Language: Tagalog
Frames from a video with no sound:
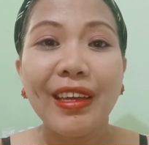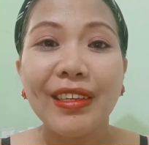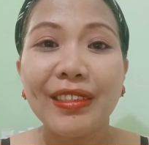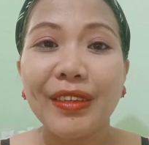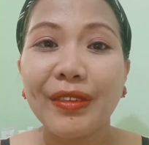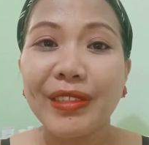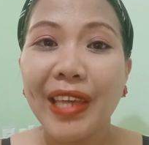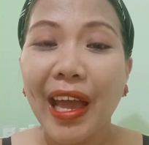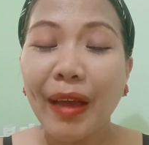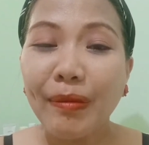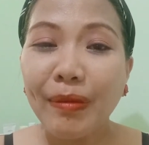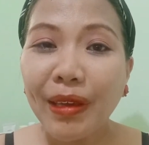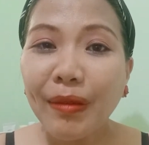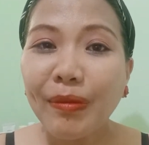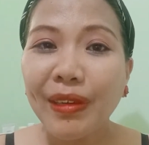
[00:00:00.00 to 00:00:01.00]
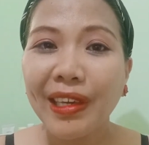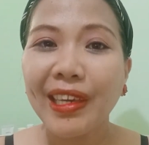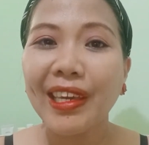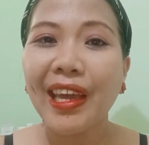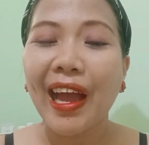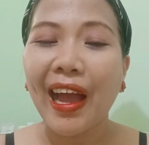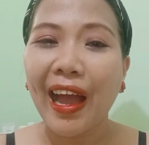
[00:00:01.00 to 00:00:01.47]
So si
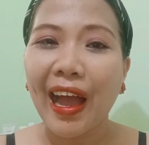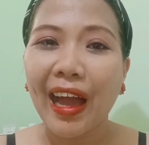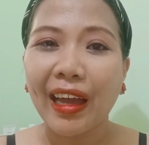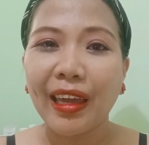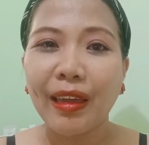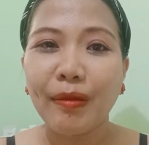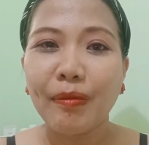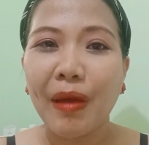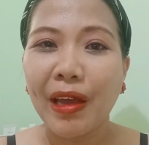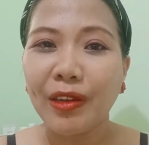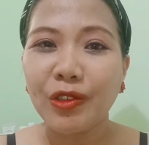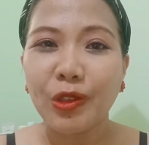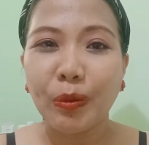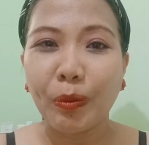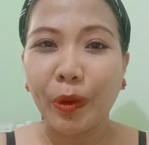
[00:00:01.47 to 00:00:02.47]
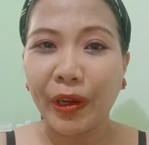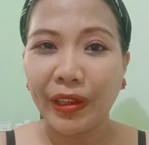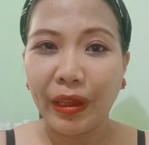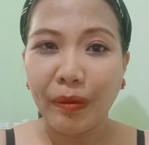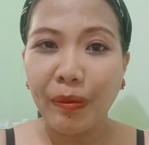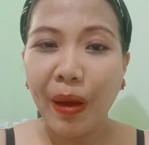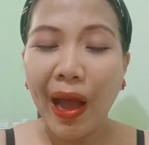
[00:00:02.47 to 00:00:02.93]
Habibi, ang aking very
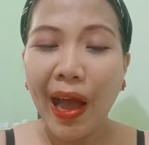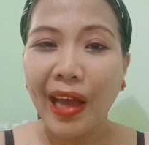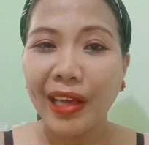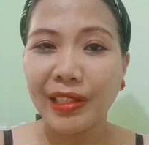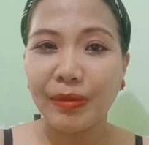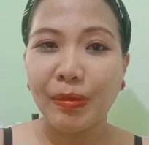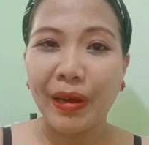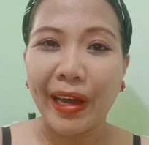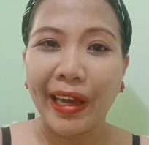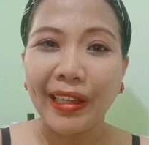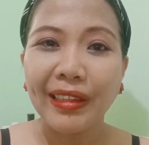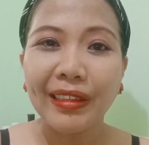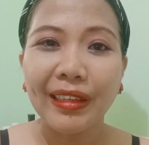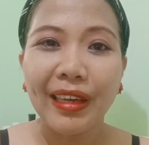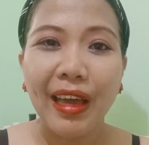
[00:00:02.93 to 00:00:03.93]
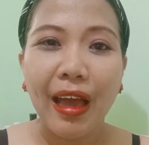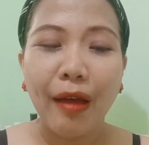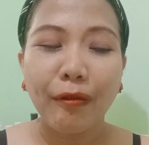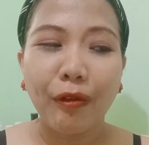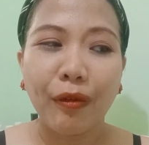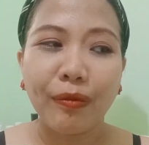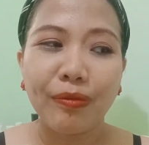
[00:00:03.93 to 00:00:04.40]
supportive husband
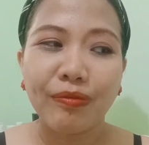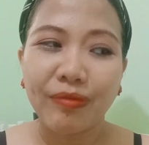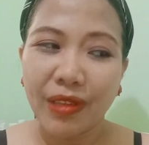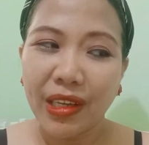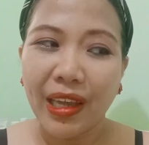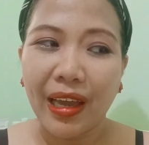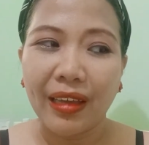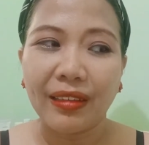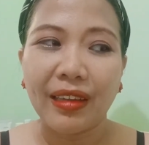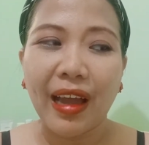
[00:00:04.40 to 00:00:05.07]
yan.